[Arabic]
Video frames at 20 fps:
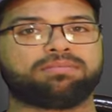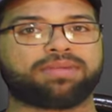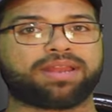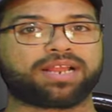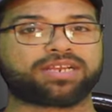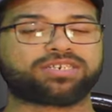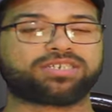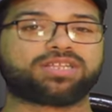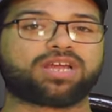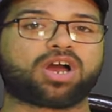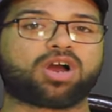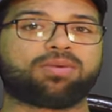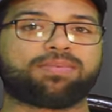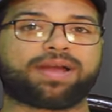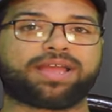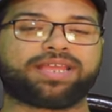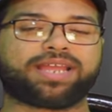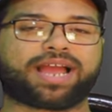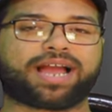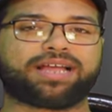ملكش دعوة
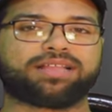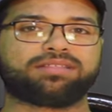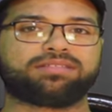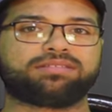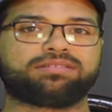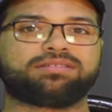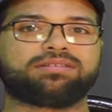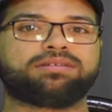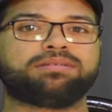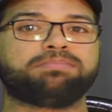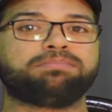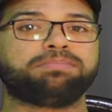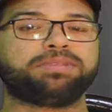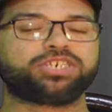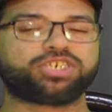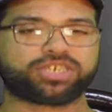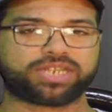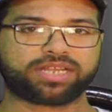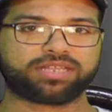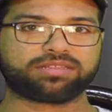بأي حد
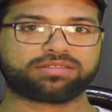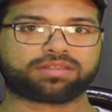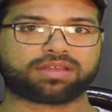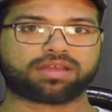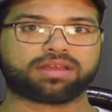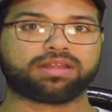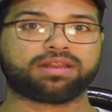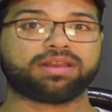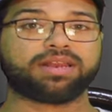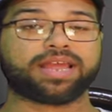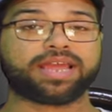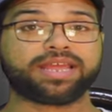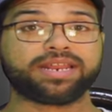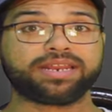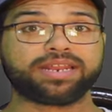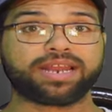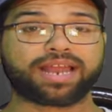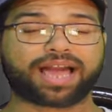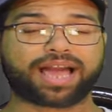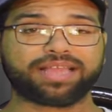مش انت
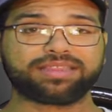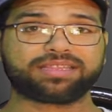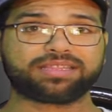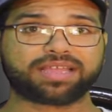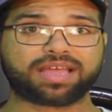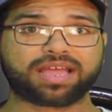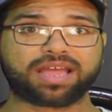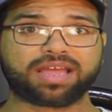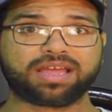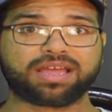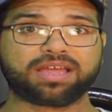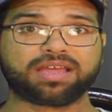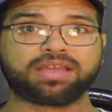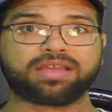لان الحد ده